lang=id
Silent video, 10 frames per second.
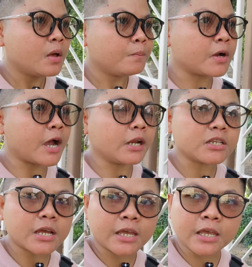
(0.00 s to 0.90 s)
megaine
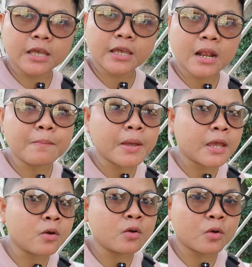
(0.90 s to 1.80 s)
sak gileme
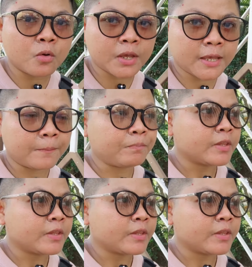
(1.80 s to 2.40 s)
ngono kuwi